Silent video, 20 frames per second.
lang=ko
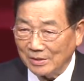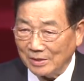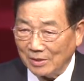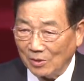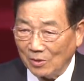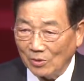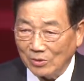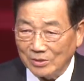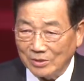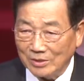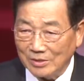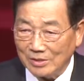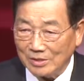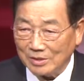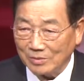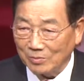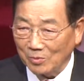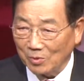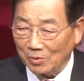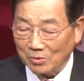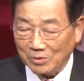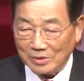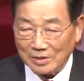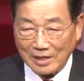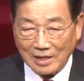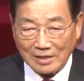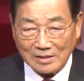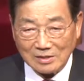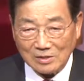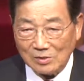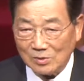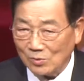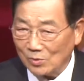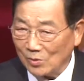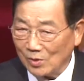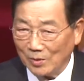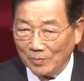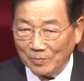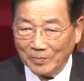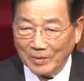어딘지 모른 찾을
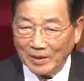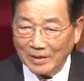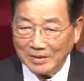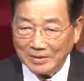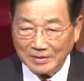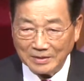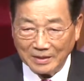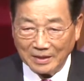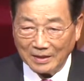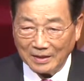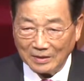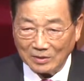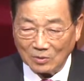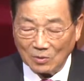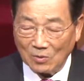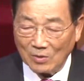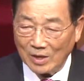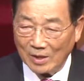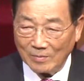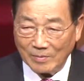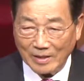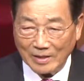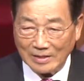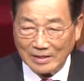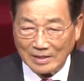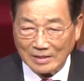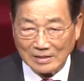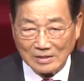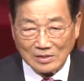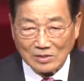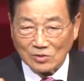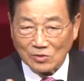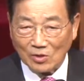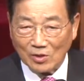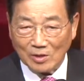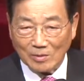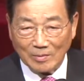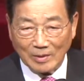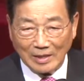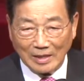수가 없다는 거예요. 동해바다인지
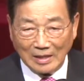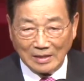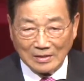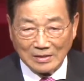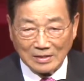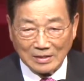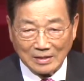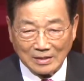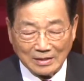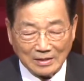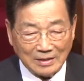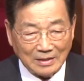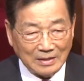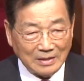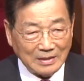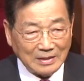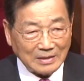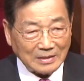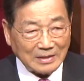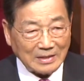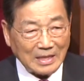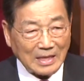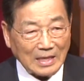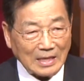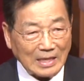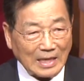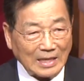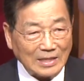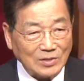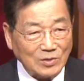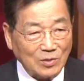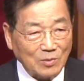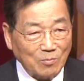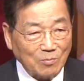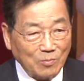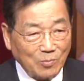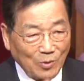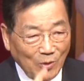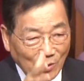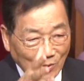서해바다인지 그냥 가서
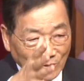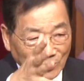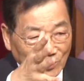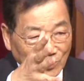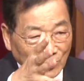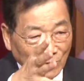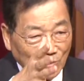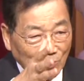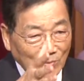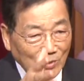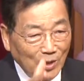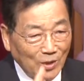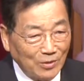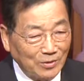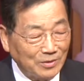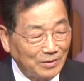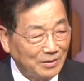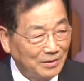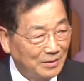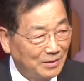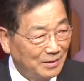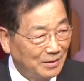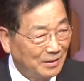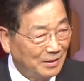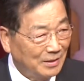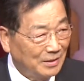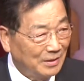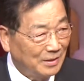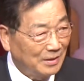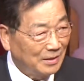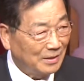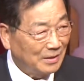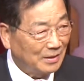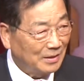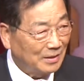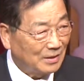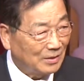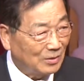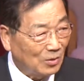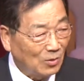펑 쏘면
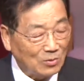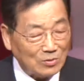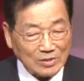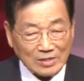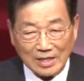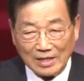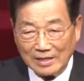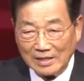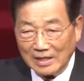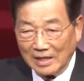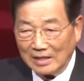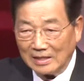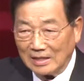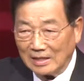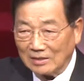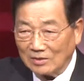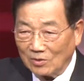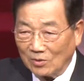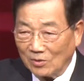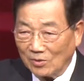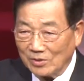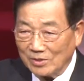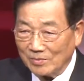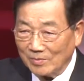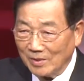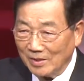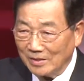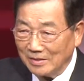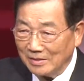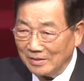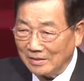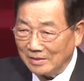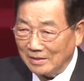용산에 하나 떨어지면